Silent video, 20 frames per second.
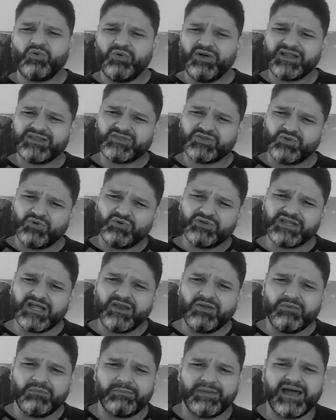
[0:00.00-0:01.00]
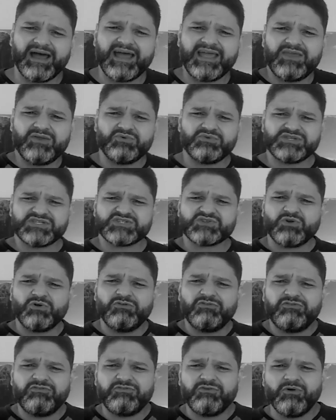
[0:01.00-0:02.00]
com a dor na lombar e um
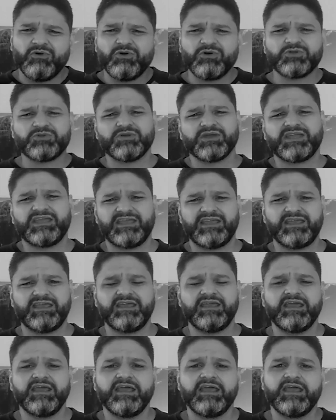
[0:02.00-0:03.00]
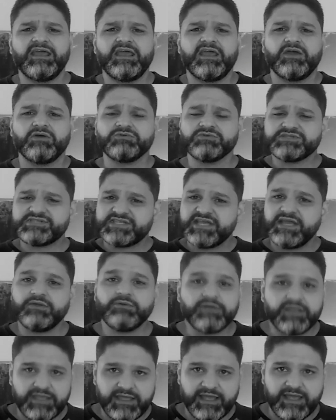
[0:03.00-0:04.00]
desconforto aqui. Eu não sei
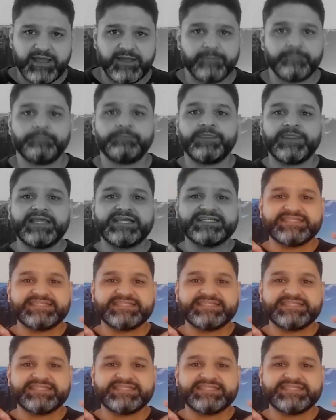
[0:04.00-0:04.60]
o que é.